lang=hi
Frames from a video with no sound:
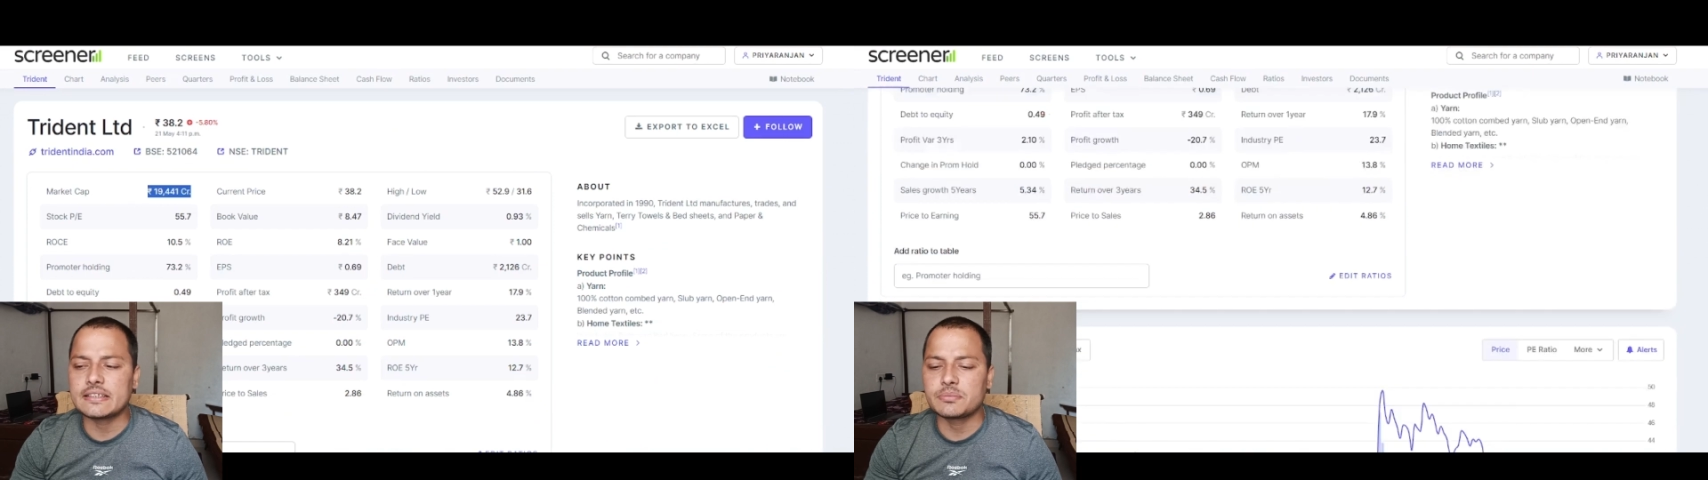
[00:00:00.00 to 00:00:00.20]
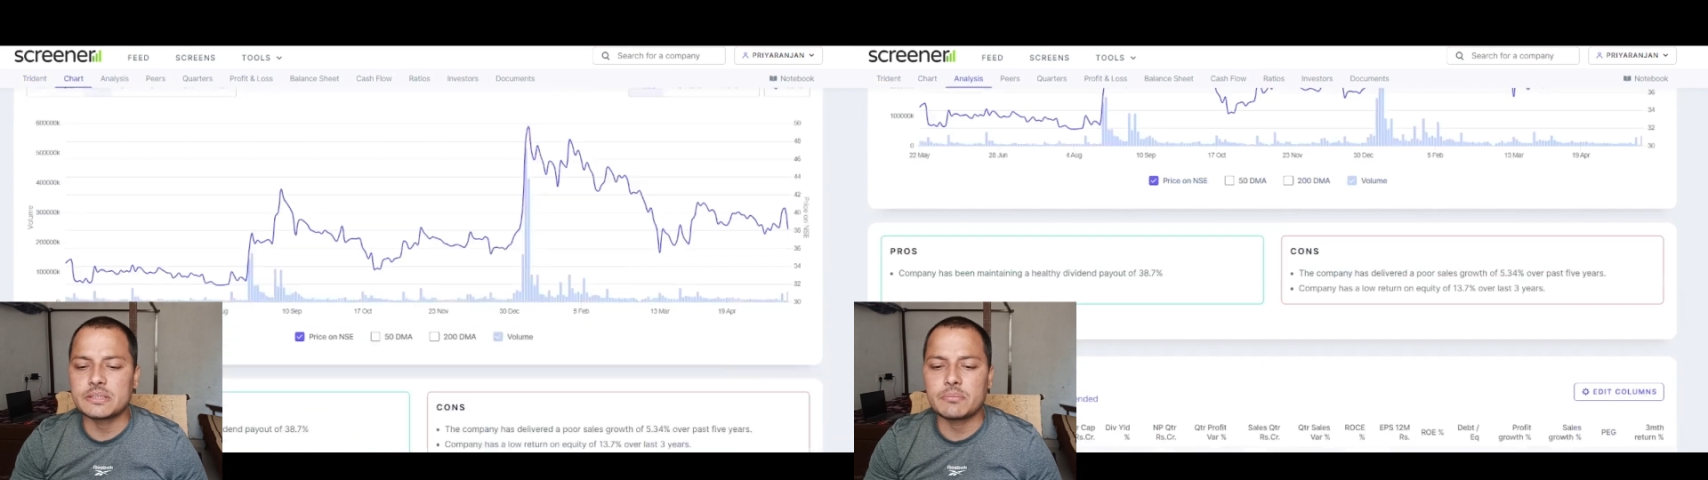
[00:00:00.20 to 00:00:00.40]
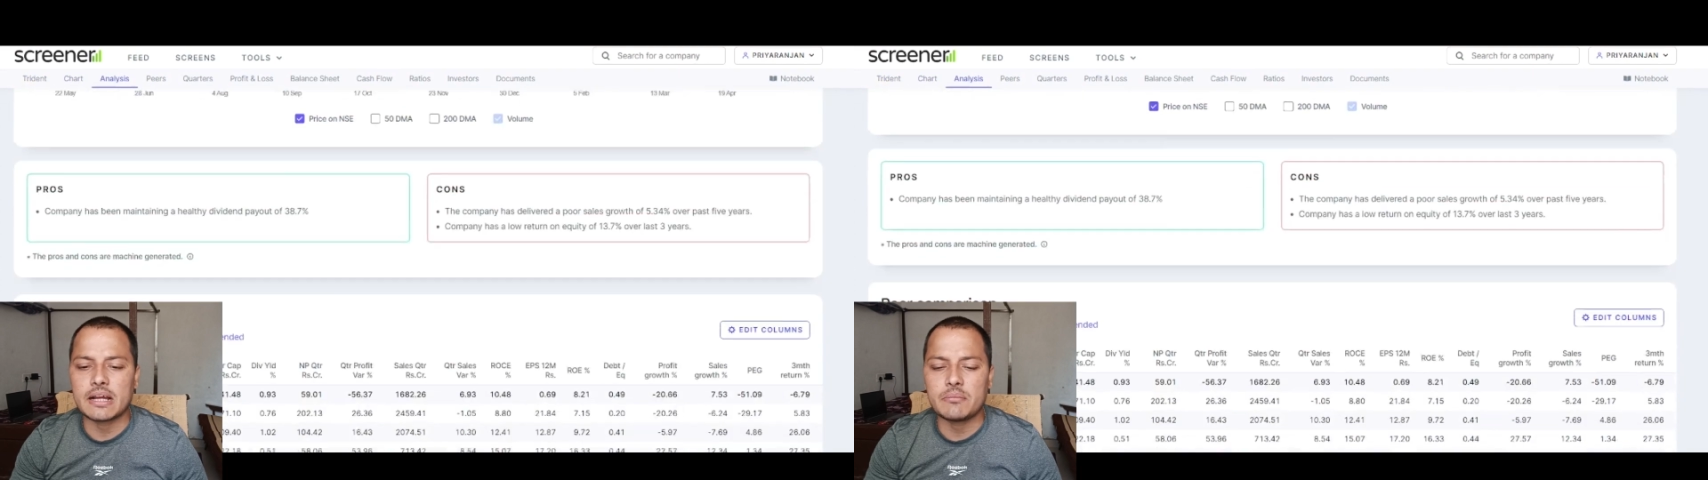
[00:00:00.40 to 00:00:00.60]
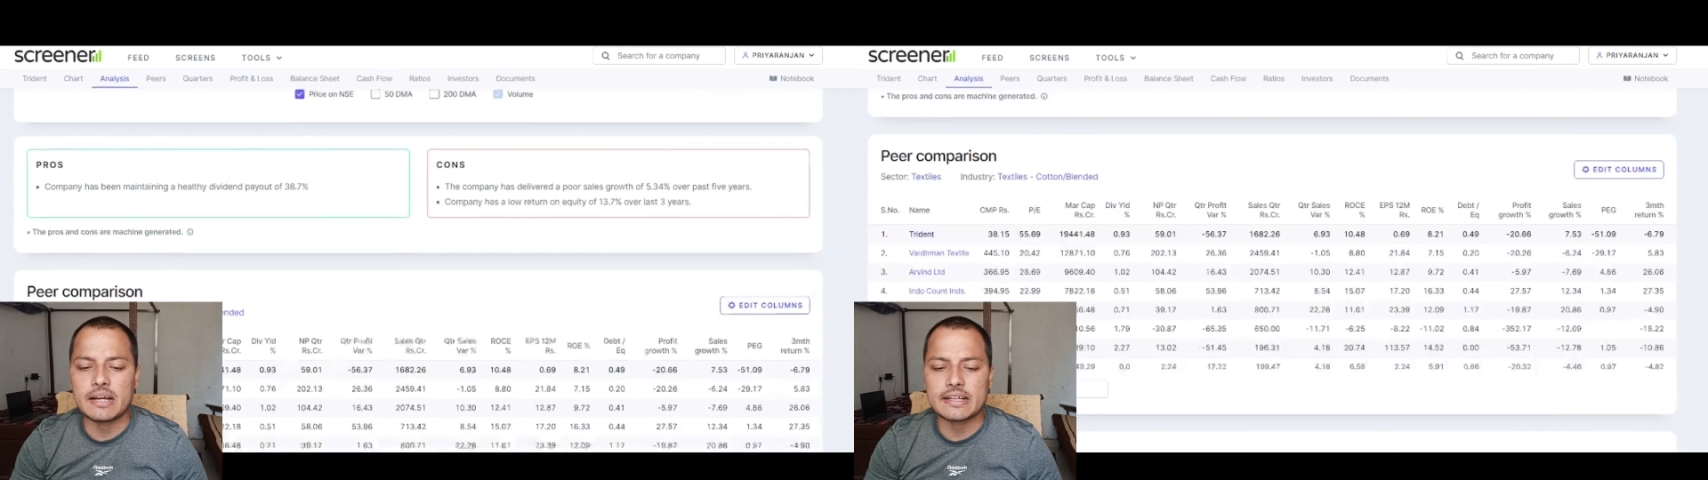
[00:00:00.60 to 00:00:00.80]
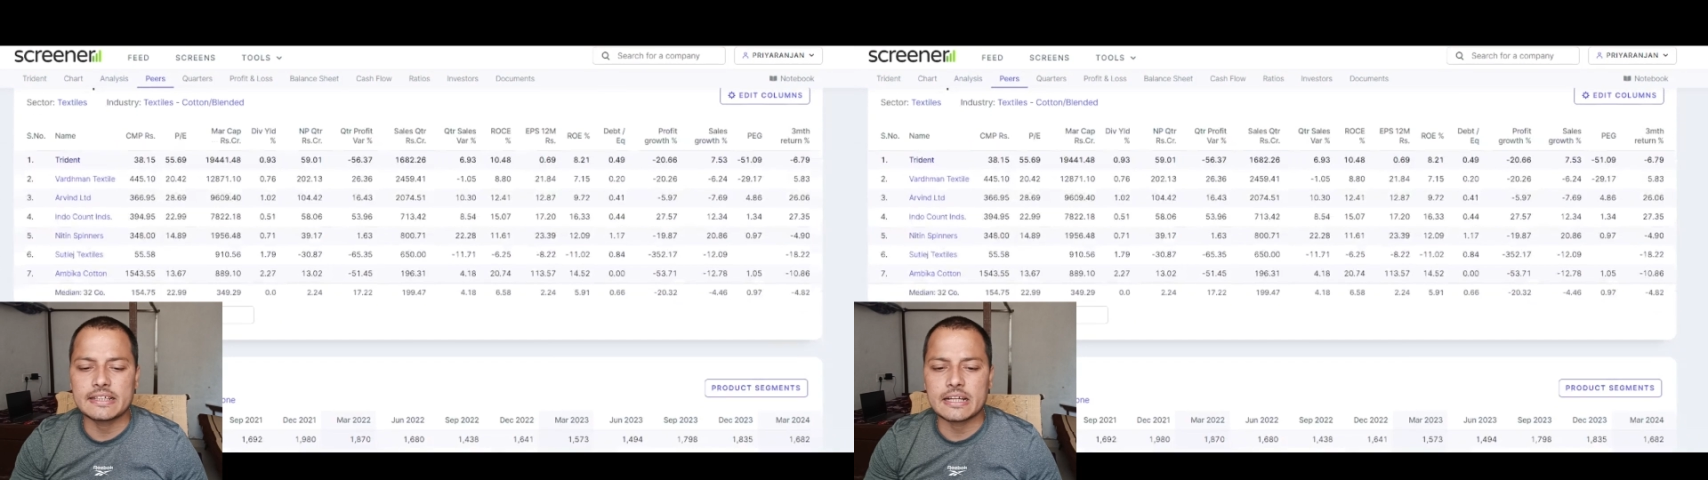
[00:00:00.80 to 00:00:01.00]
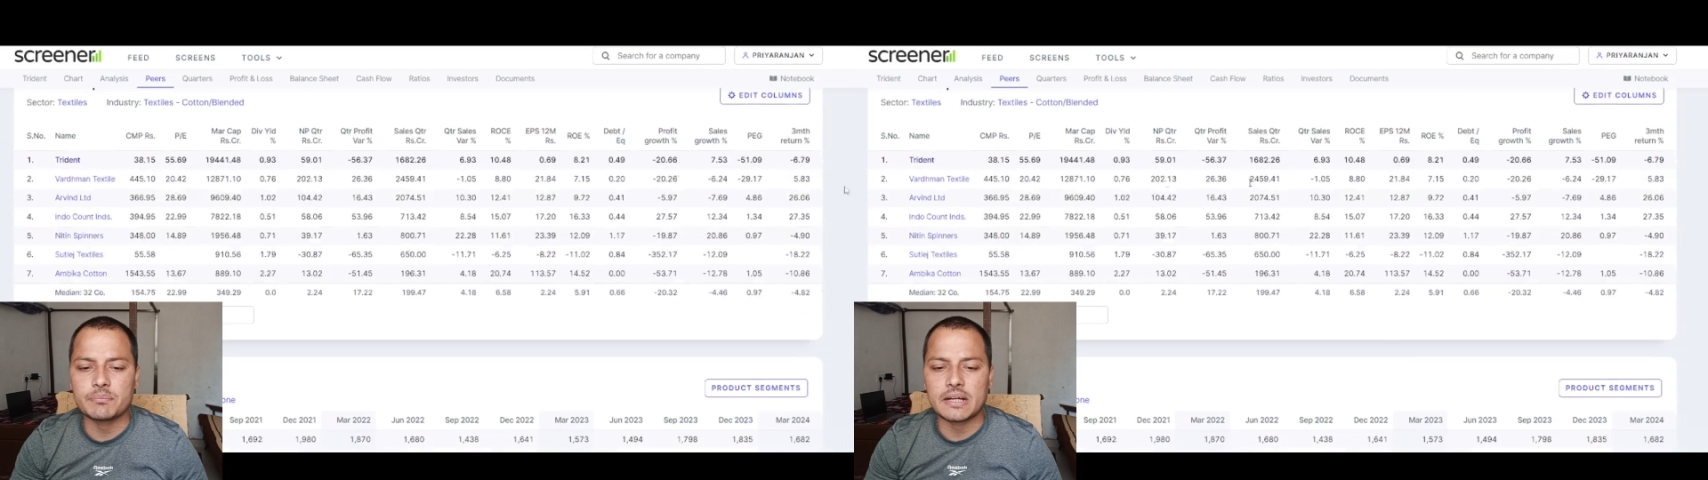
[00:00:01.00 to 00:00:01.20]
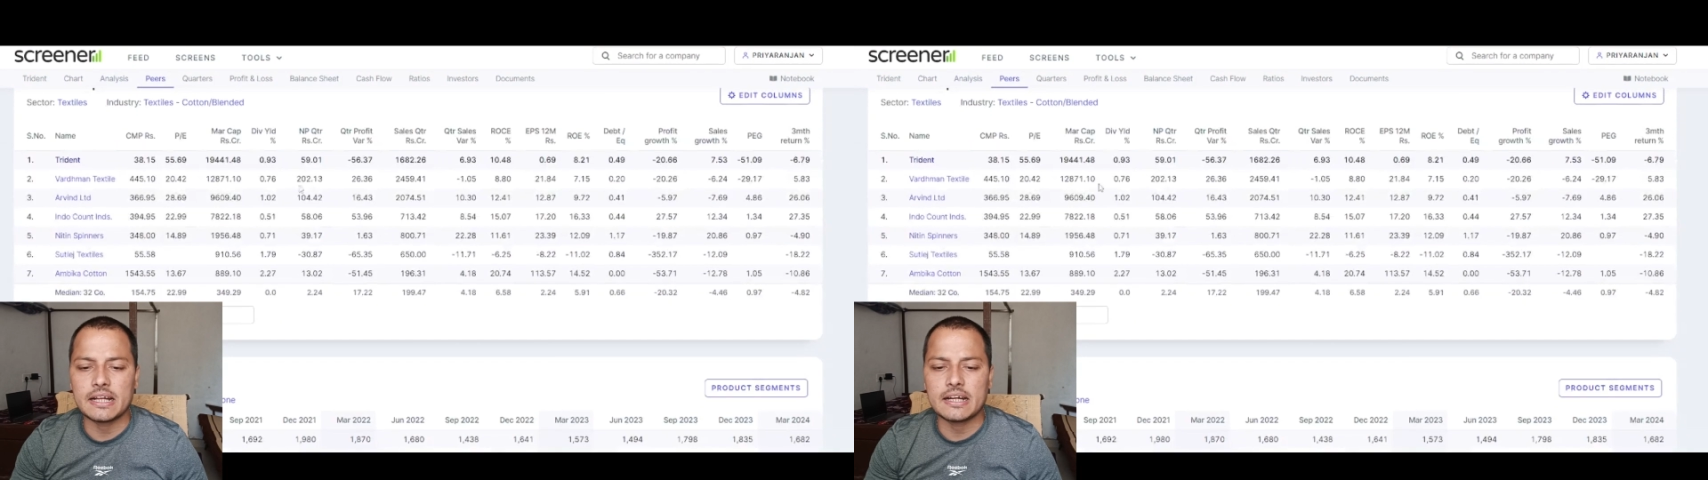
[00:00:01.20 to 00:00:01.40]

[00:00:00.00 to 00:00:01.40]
सबसे बड़ा मार्केट कैप का